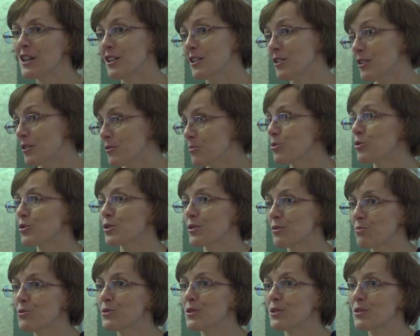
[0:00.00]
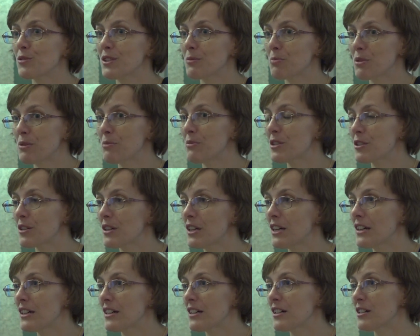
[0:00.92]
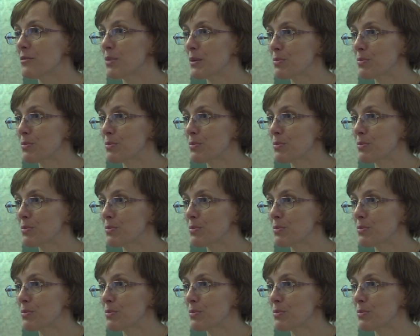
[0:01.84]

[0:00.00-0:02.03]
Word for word: И можно будет, например, э,